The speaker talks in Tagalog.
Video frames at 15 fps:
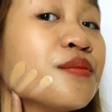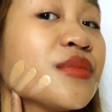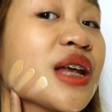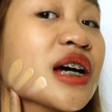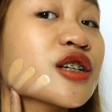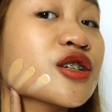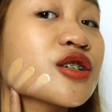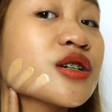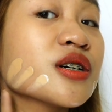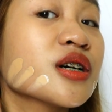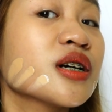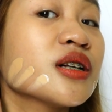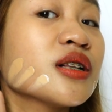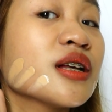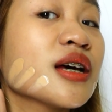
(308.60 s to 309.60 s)

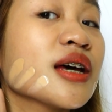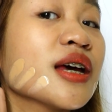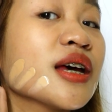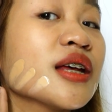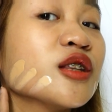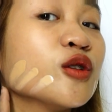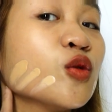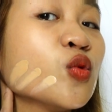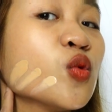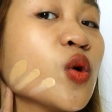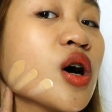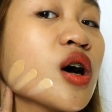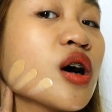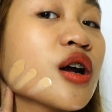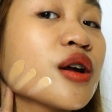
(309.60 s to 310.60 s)
natural, and
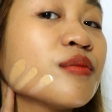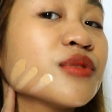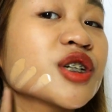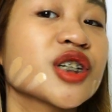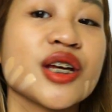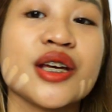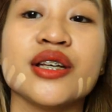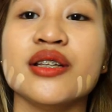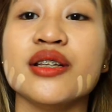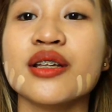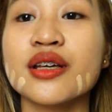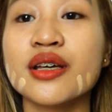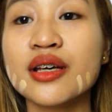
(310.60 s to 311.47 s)
warm shade.